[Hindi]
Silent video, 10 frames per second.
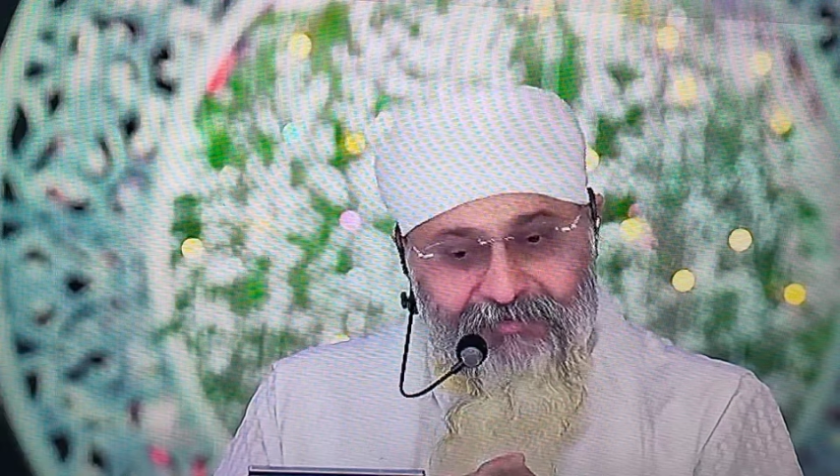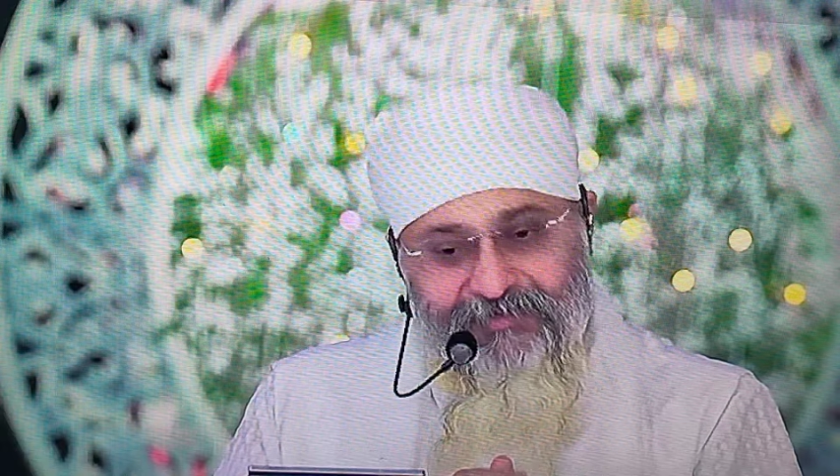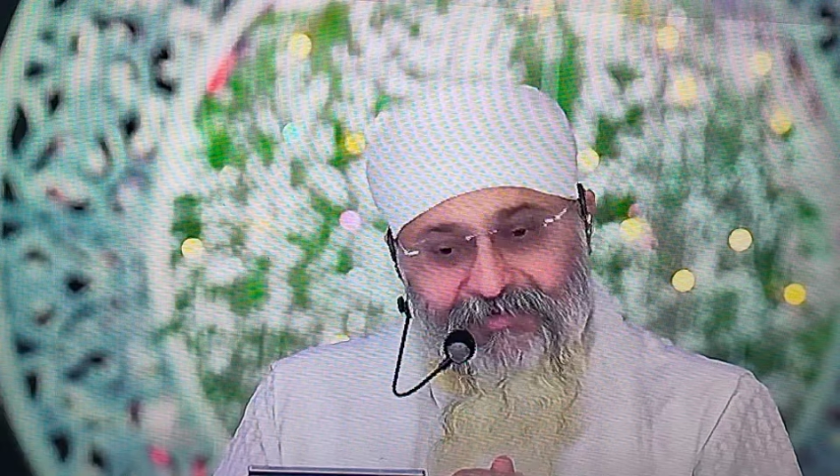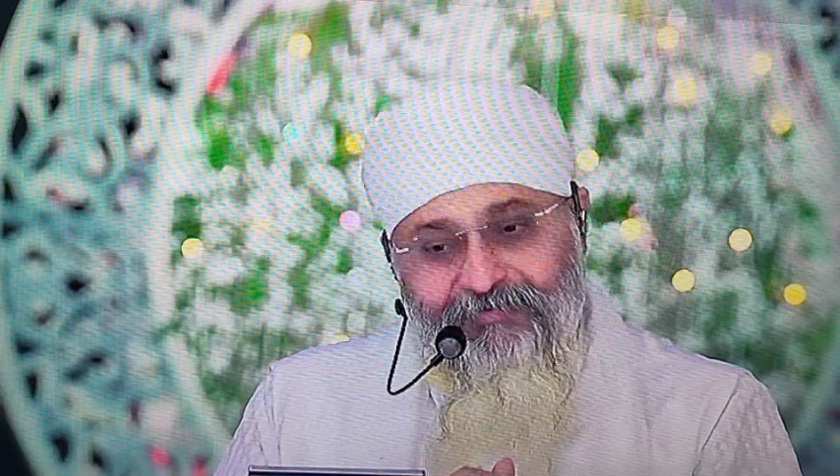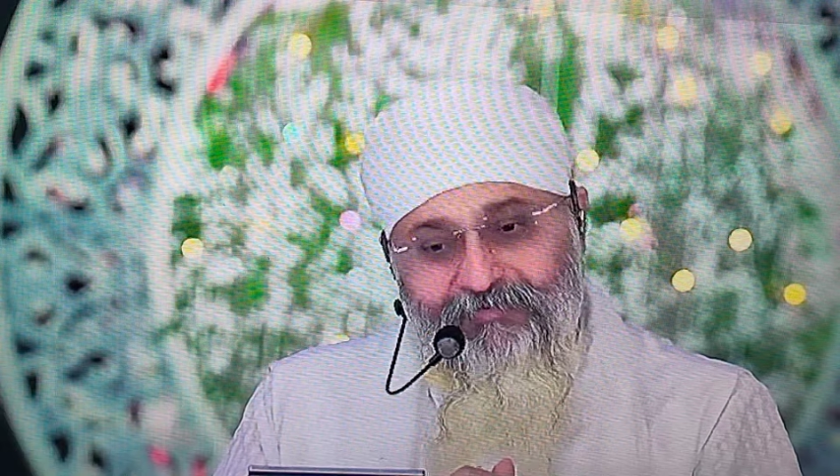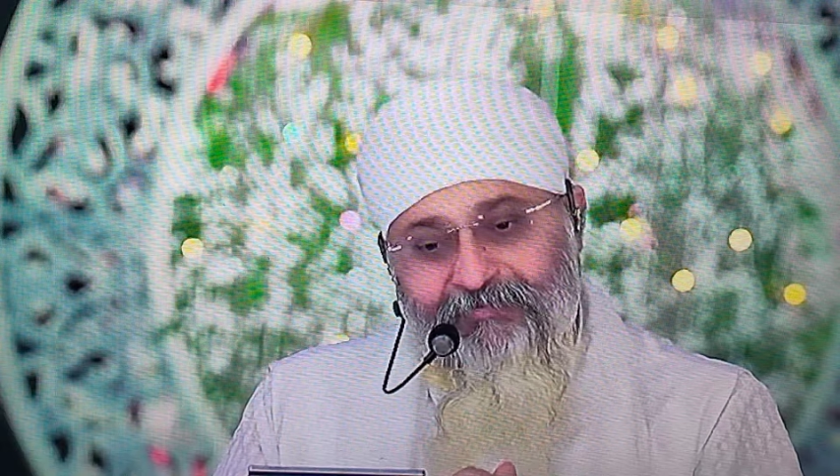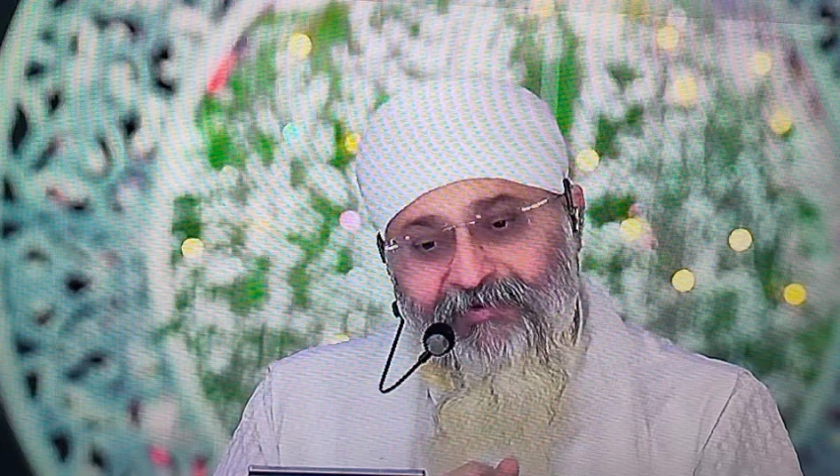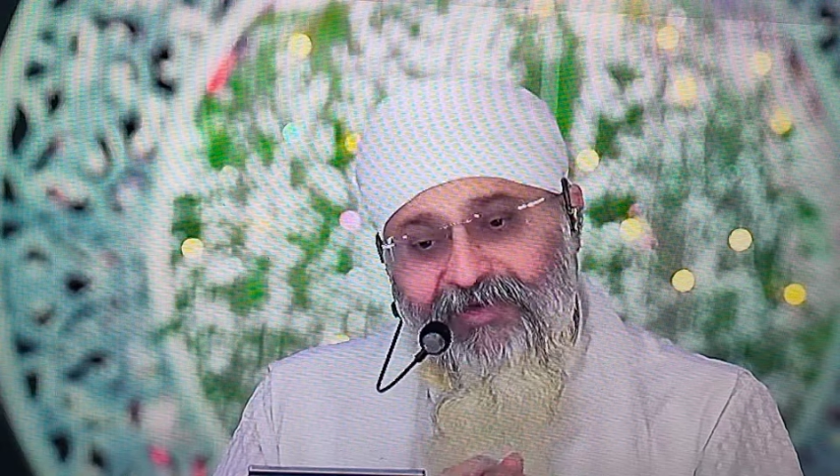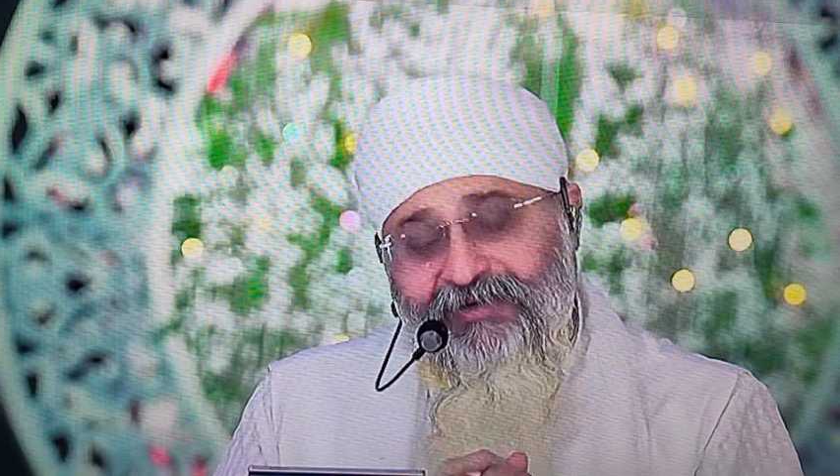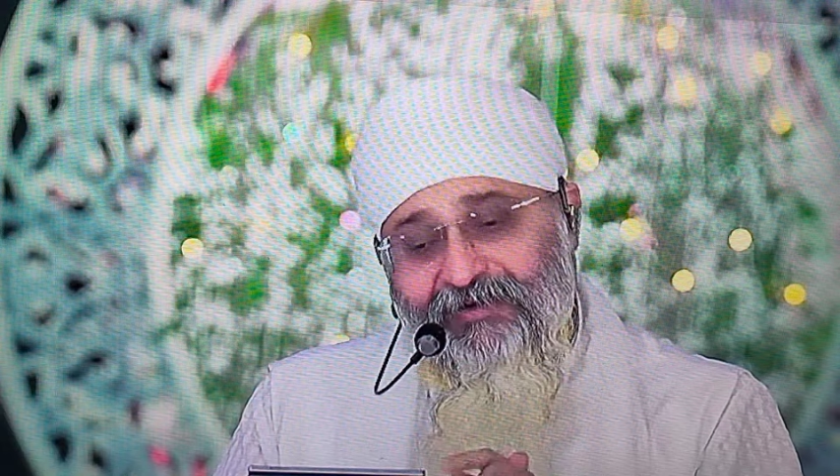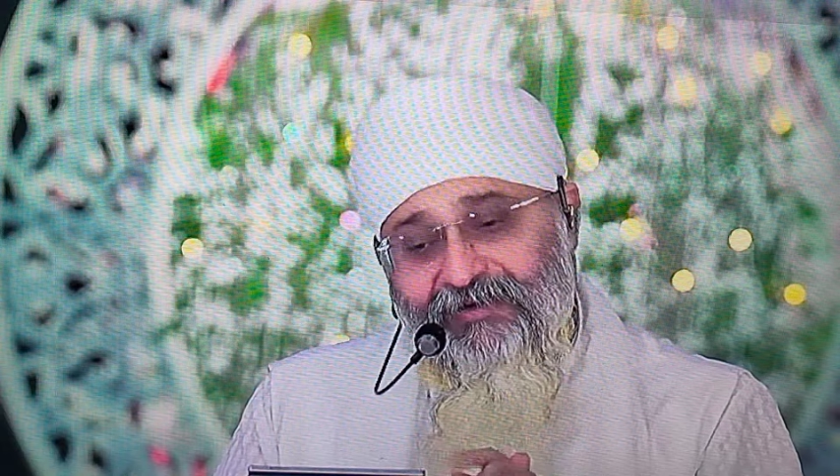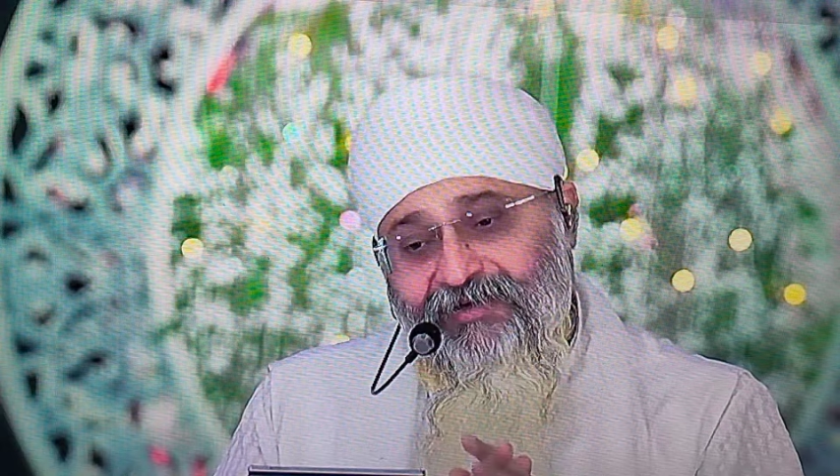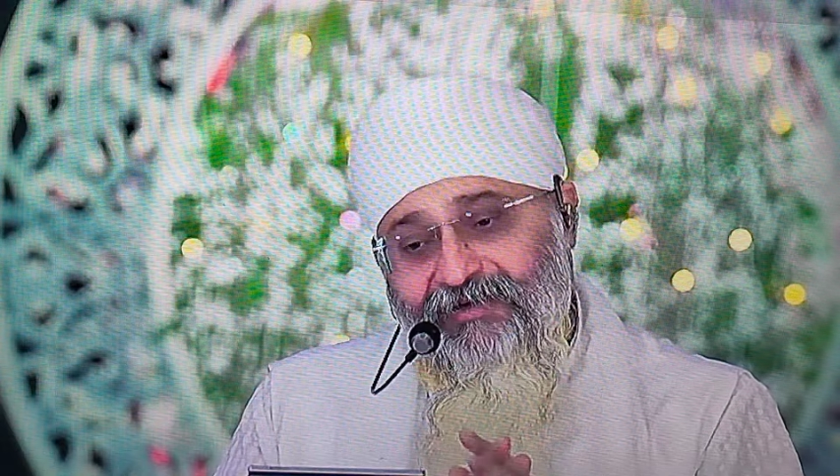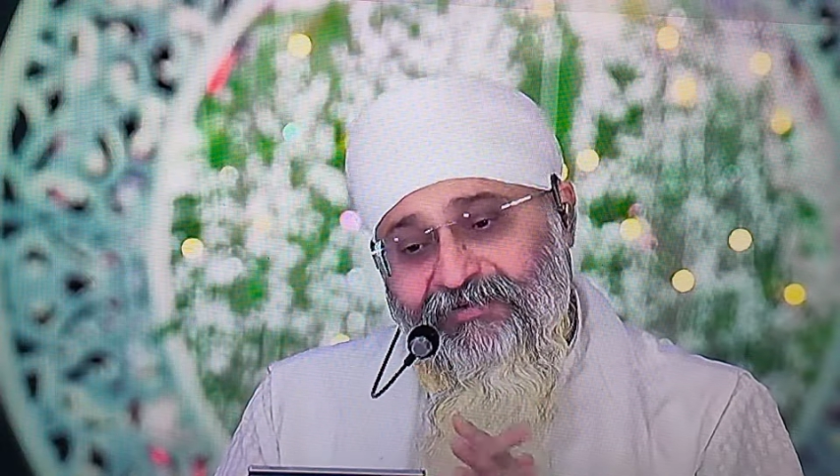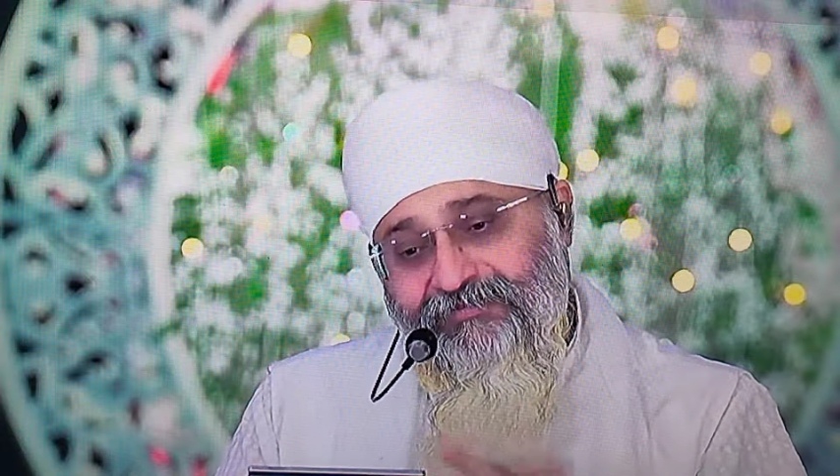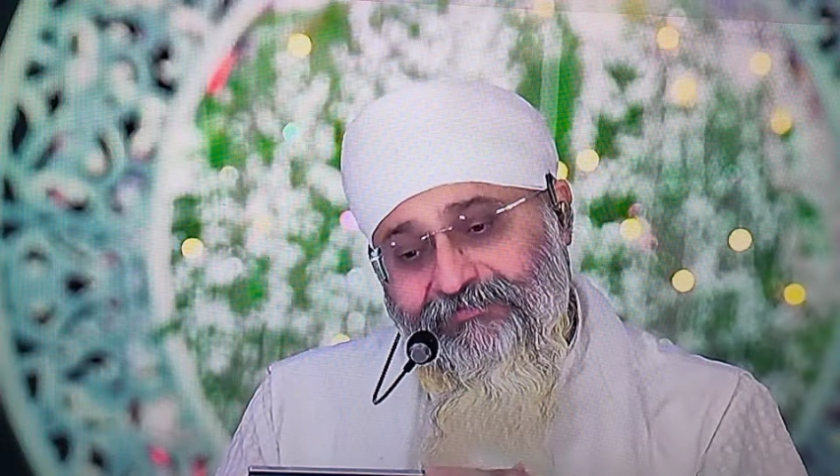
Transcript: पीछे भी बड़ी प्यारी घटना है